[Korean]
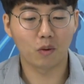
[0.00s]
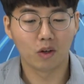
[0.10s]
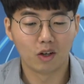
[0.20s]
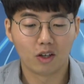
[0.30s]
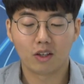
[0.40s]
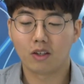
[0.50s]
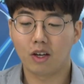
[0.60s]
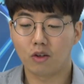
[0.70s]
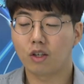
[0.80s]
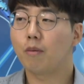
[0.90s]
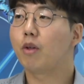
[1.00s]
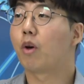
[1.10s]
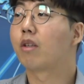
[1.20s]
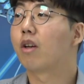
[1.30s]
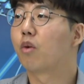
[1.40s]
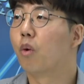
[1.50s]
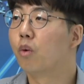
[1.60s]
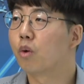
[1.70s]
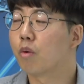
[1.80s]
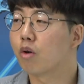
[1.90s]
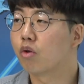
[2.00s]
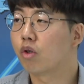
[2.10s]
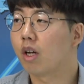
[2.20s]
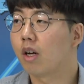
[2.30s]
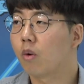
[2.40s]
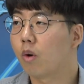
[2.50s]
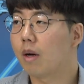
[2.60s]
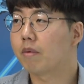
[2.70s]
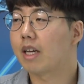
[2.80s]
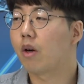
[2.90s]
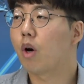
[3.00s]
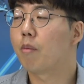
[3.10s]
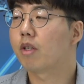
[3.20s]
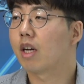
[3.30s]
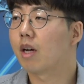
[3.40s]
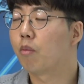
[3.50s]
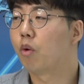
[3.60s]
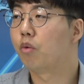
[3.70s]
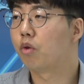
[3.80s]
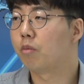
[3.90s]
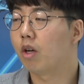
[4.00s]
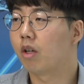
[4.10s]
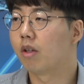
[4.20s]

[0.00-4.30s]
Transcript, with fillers: 흐름이 굉장히 좋은 종목군 중에 하나고 한번 자료화면 잠깐 보여주시면